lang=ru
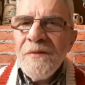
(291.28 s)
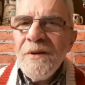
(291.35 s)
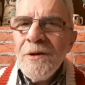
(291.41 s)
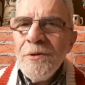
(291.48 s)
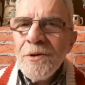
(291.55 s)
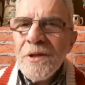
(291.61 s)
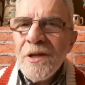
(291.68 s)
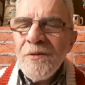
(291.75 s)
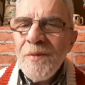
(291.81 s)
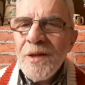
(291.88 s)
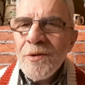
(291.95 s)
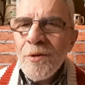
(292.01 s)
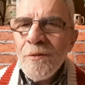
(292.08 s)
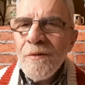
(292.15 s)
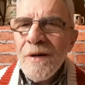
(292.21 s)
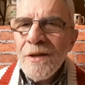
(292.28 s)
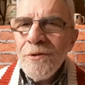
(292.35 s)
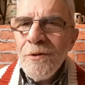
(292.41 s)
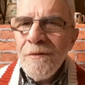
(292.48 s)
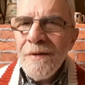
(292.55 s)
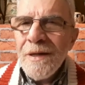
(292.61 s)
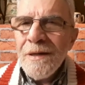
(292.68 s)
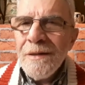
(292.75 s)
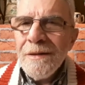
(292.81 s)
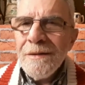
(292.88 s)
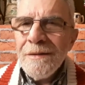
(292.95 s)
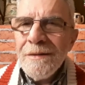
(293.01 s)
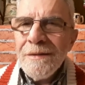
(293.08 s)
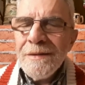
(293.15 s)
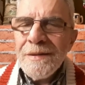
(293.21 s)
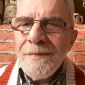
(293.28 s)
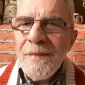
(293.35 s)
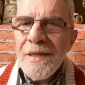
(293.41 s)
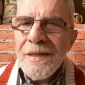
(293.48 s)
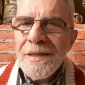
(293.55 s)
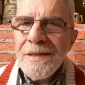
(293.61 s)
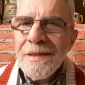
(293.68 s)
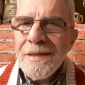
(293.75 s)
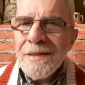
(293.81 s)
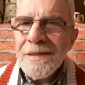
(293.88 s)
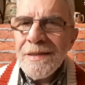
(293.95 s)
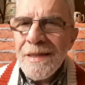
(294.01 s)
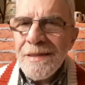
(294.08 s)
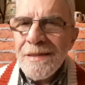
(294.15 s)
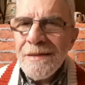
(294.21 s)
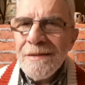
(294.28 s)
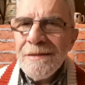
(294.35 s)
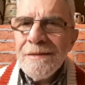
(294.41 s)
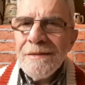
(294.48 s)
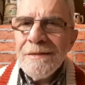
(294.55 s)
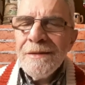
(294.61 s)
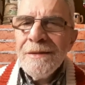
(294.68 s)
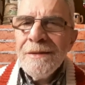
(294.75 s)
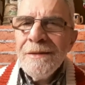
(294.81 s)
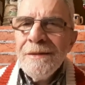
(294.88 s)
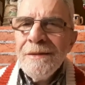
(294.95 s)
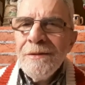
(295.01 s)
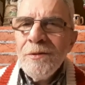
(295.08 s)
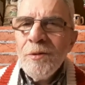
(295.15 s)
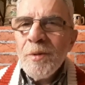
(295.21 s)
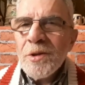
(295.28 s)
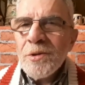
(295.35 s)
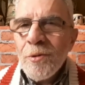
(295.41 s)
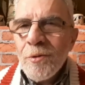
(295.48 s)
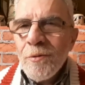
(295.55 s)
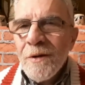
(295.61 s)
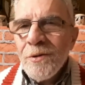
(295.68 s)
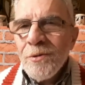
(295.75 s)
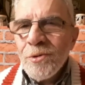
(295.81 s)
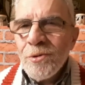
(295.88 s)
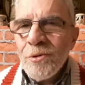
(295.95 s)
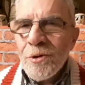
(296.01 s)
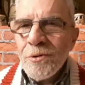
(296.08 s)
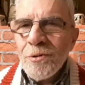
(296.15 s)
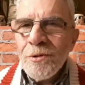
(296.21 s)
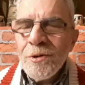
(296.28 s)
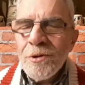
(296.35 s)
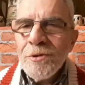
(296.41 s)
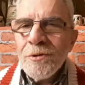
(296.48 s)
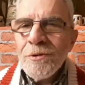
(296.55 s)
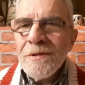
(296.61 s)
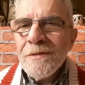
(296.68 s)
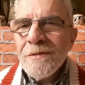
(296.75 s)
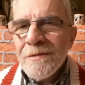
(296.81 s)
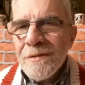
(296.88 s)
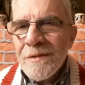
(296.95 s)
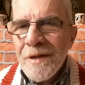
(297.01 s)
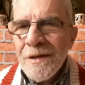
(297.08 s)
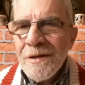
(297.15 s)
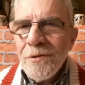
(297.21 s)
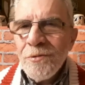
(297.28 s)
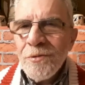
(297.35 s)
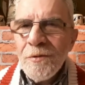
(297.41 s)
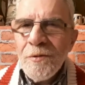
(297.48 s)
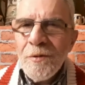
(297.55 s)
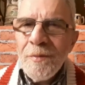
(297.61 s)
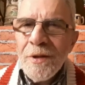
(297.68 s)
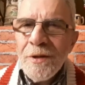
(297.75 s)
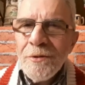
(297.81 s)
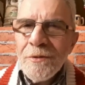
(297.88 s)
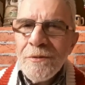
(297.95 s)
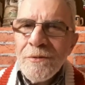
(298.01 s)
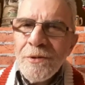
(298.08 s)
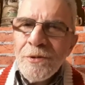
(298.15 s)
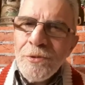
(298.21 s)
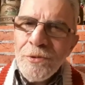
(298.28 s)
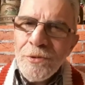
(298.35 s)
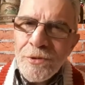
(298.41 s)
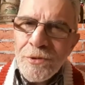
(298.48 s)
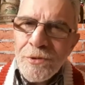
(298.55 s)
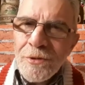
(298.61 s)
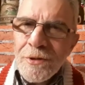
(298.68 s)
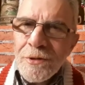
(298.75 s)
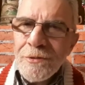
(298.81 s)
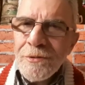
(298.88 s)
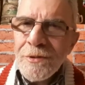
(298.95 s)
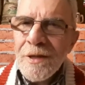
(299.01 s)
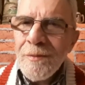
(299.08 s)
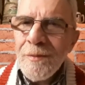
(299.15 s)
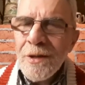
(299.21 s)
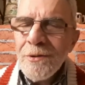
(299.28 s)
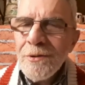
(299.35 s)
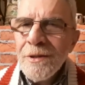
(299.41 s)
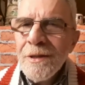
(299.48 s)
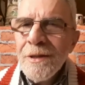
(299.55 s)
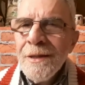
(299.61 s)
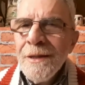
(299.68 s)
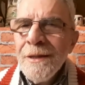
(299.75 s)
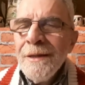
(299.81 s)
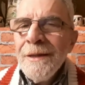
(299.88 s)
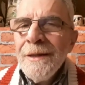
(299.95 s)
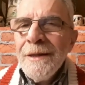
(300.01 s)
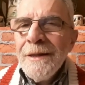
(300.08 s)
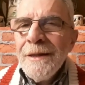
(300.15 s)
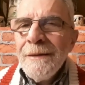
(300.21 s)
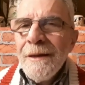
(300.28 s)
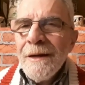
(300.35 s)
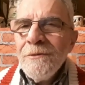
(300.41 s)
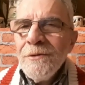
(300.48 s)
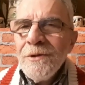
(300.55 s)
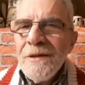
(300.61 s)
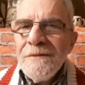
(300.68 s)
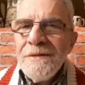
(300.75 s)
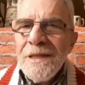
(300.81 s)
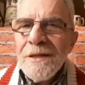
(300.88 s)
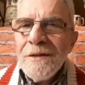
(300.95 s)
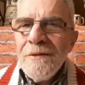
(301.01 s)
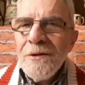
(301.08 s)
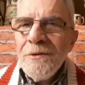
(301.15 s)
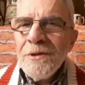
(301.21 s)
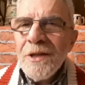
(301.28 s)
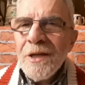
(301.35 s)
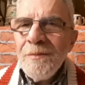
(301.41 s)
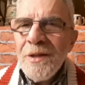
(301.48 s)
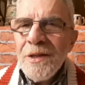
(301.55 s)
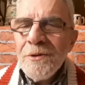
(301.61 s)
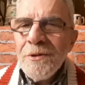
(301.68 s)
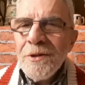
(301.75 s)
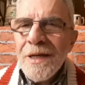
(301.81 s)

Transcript: вагонах метро в Ганновере, и спереди, и сзади, ну, поскольку в одну сторону он идет, это у него вперед, в другую сторону, наоборот – так вот, на всех вагонах метро